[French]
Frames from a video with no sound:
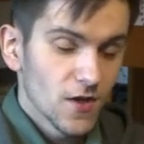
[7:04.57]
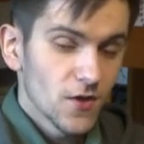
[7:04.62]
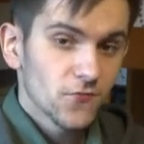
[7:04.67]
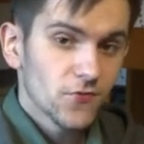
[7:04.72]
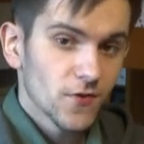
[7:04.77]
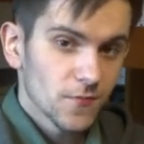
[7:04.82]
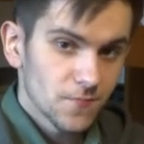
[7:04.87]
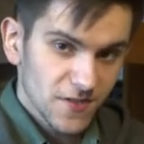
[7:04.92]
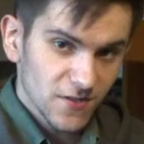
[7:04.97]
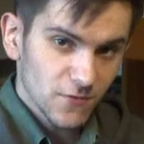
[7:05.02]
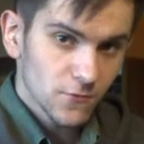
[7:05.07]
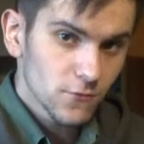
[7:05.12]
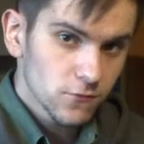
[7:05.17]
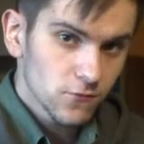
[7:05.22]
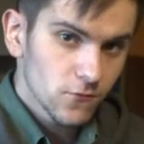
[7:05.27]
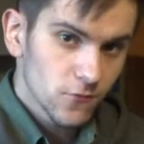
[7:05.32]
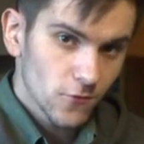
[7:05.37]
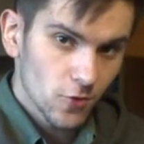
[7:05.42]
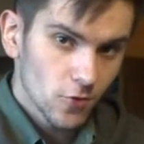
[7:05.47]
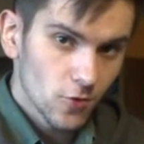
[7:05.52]
Enfin bien
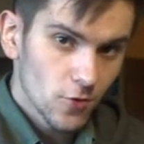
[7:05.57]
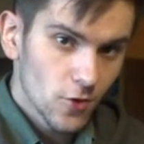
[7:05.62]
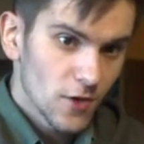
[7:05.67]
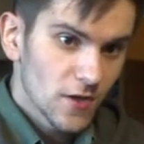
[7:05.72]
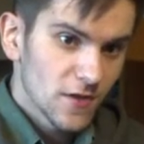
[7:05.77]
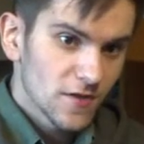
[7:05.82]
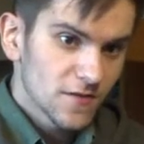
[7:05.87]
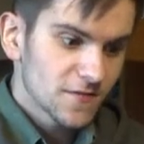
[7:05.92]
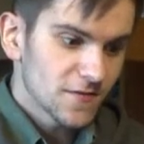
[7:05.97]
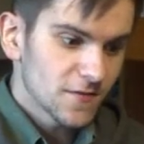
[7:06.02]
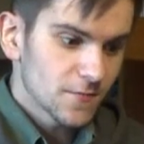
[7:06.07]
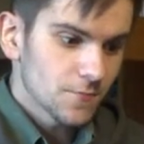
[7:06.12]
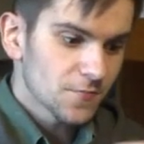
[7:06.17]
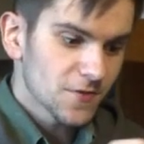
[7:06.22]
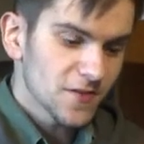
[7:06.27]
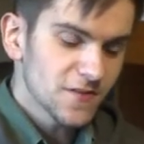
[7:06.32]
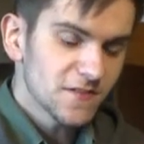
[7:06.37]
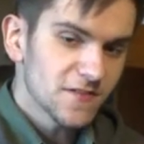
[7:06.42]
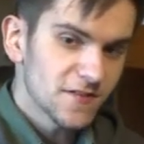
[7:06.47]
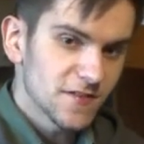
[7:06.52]
souvent c'est une
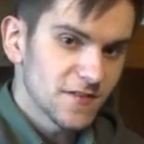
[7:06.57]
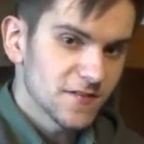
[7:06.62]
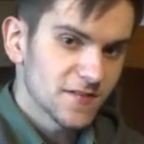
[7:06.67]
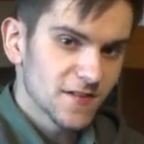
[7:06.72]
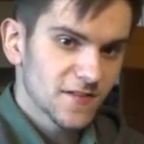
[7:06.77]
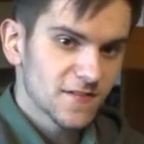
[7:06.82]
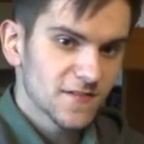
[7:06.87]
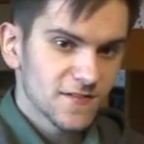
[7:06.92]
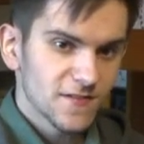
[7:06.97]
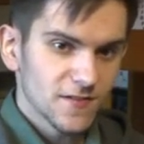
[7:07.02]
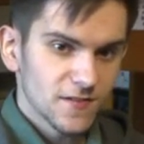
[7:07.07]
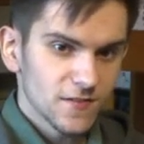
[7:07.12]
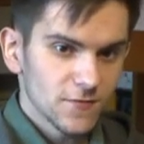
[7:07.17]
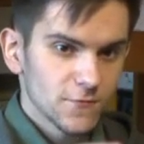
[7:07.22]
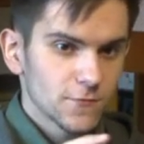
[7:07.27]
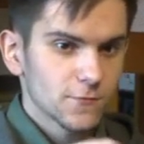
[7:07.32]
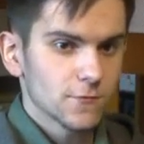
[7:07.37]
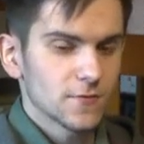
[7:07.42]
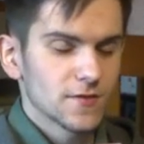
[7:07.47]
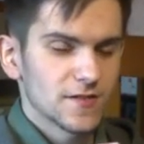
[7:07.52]
prise qui a été installée
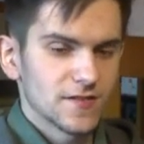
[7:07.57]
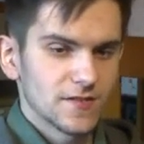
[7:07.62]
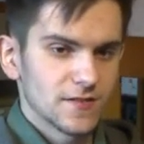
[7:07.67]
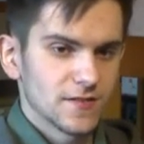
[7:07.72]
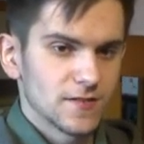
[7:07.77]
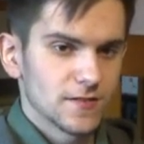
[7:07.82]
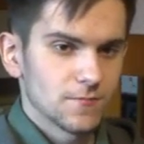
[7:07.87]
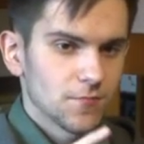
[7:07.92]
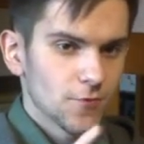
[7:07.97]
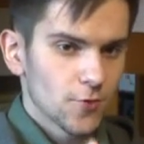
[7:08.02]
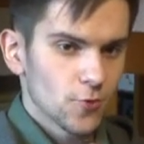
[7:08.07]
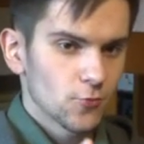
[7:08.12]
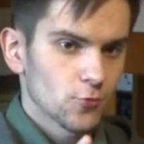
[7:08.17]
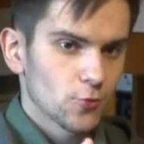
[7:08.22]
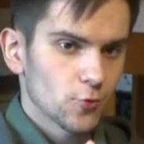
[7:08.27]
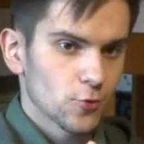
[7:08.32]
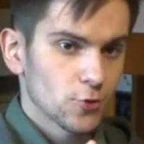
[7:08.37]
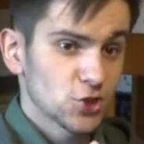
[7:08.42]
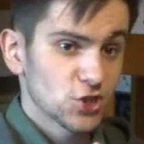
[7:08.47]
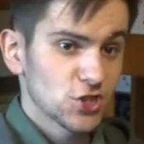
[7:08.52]
sur des bornes
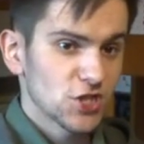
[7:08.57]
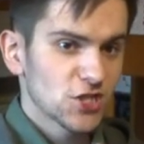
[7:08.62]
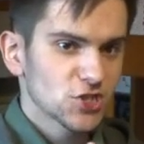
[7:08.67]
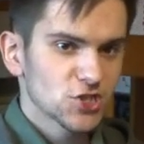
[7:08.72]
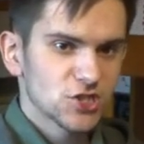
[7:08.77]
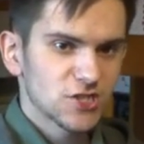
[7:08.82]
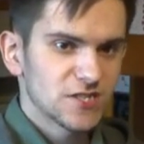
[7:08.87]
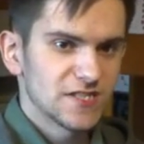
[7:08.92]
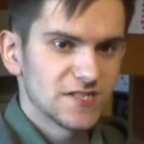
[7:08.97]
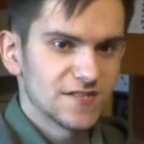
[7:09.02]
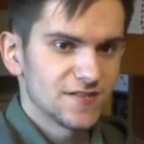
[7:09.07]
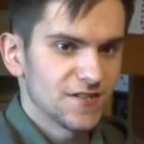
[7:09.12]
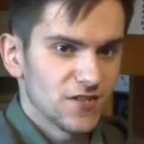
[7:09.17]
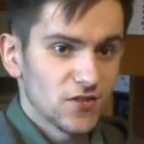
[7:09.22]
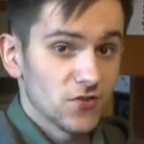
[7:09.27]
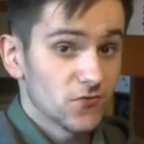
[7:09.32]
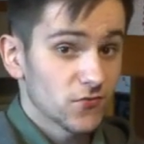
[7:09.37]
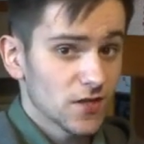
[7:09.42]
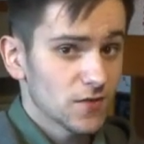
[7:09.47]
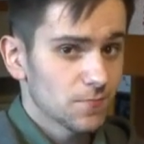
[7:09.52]
de recharge qui
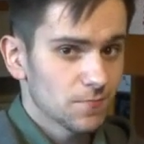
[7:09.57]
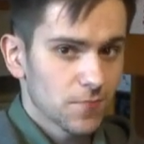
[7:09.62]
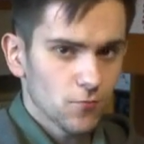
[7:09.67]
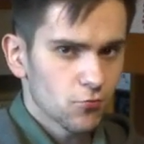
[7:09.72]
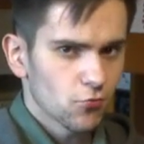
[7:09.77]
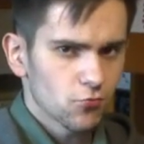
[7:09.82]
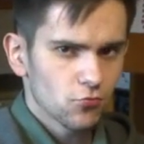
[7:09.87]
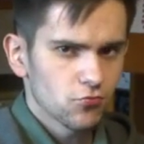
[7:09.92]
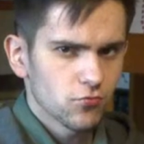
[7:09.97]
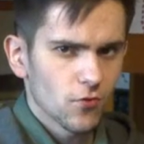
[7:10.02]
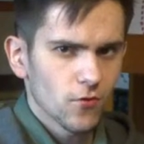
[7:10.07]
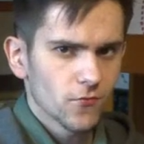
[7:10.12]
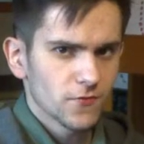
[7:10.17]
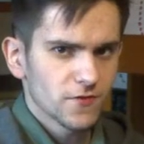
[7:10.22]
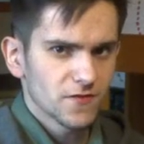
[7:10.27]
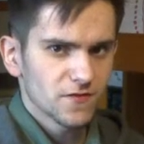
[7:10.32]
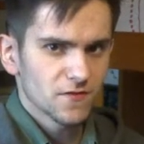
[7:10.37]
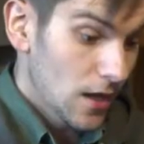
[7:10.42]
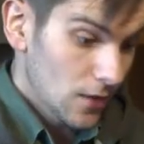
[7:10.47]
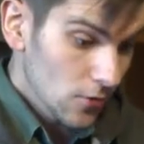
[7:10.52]
délivraient pas beaucoup en
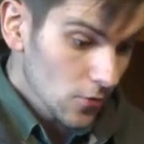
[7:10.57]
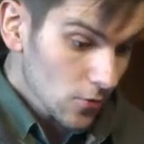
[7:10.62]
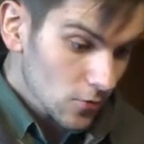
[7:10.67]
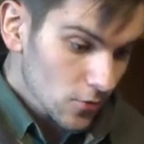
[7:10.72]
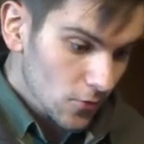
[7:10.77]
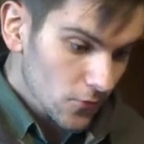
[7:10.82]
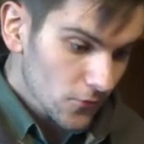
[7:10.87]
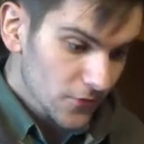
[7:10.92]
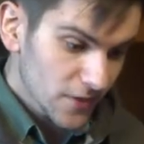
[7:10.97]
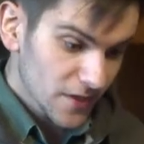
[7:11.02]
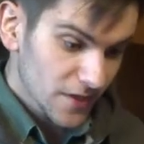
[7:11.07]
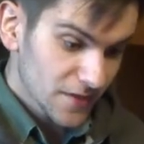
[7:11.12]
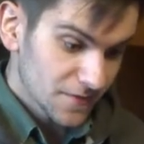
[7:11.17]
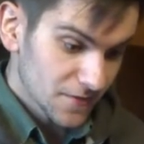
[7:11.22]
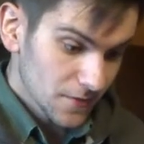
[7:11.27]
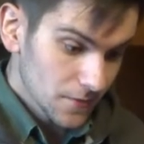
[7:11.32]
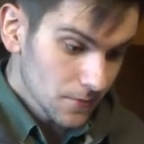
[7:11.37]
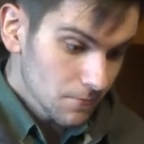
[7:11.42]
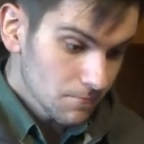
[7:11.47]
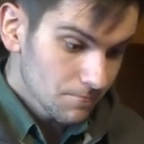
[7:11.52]
fait. Alors qu'en
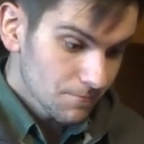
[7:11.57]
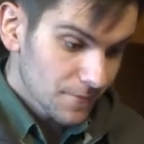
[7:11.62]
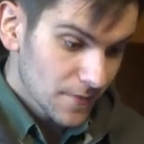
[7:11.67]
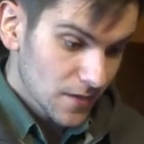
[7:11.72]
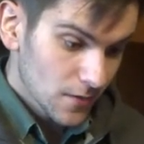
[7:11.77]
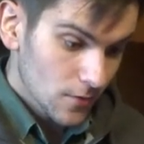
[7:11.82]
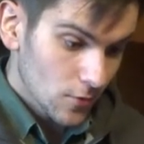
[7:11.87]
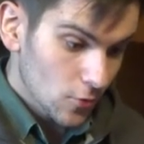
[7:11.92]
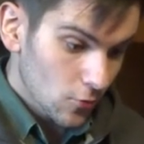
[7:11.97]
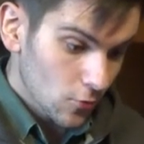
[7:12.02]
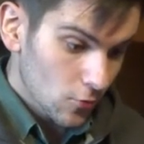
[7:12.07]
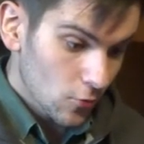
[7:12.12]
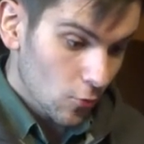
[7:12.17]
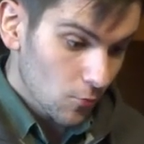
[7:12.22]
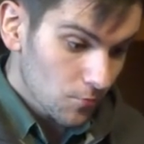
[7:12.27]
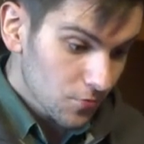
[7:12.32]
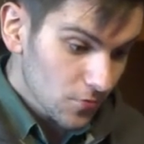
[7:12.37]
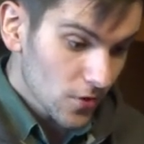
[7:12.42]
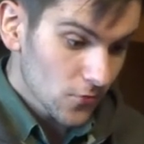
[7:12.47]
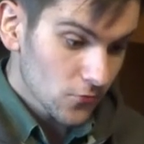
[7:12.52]
vérité, euh, on
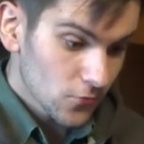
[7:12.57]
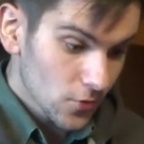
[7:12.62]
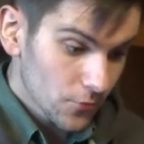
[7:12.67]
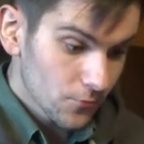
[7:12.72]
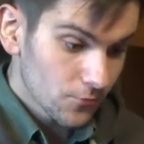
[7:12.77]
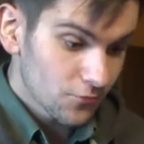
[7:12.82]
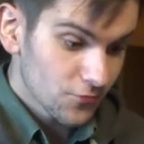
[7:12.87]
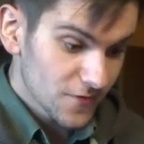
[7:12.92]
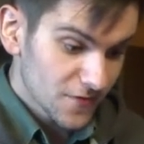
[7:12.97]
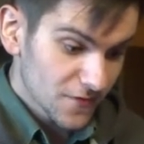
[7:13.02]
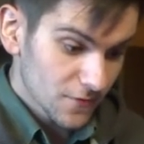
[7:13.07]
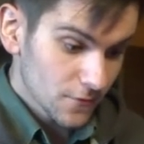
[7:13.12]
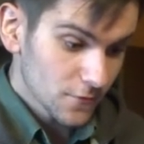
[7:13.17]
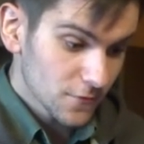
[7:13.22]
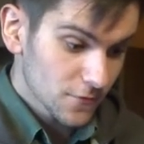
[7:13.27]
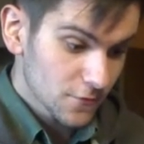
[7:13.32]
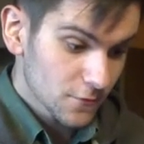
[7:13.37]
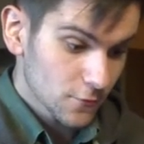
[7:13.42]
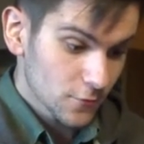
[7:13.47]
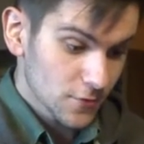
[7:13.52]
peut avoir une
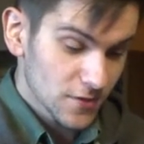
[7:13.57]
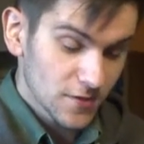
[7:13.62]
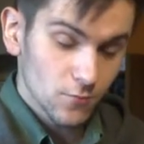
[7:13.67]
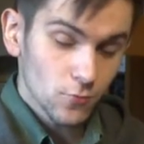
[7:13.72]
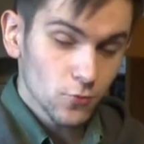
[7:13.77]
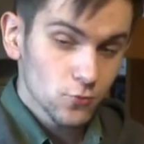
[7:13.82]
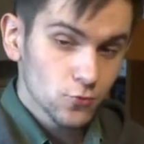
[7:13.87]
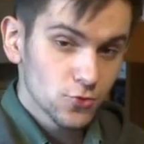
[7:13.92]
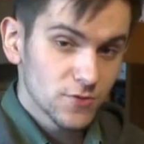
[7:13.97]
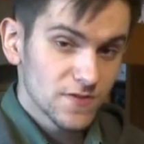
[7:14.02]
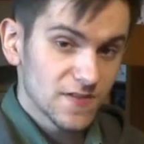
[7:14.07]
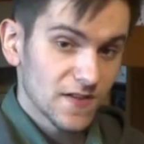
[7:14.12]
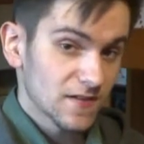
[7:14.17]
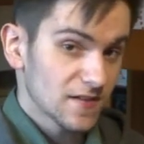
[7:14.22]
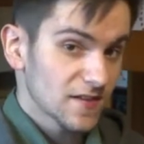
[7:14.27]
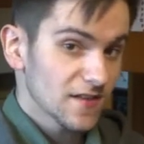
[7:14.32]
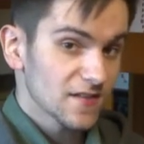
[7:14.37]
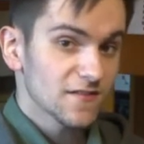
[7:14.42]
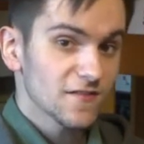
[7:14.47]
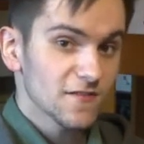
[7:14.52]
puissance euh, qui monte jusqu'à
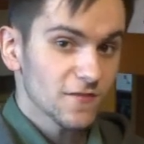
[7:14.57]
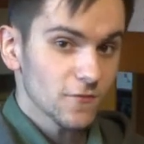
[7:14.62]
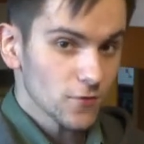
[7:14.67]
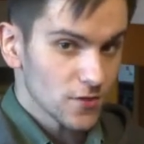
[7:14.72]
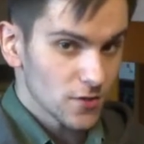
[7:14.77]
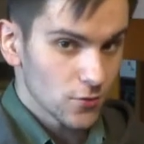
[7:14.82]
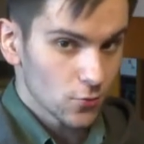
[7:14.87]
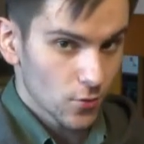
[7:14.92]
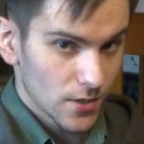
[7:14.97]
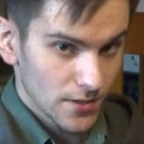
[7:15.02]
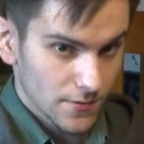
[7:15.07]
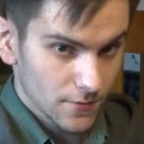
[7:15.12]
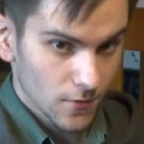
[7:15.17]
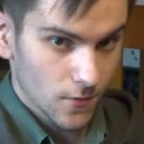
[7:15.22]
400 kWh.